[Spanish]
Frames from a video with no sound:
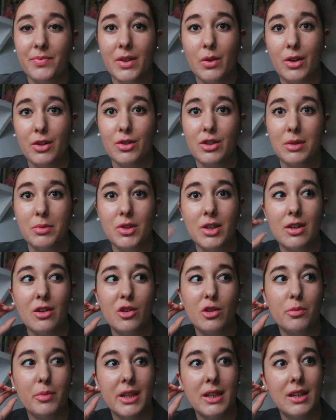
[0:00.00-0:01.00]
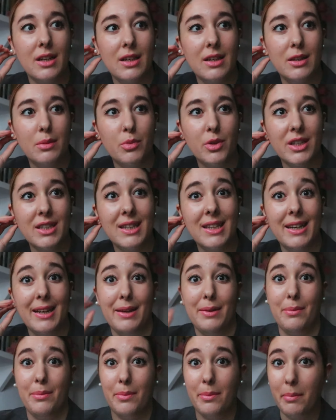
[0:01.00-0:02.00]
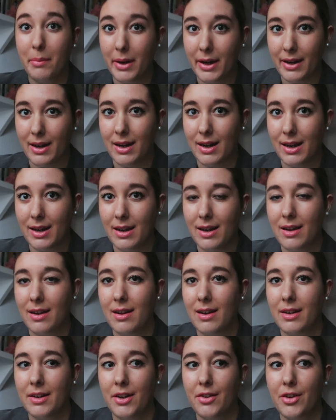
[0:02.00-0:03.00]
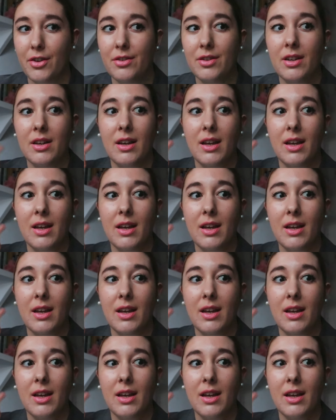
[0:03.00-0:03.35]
cuando estemos en el hospital después de verle al niño,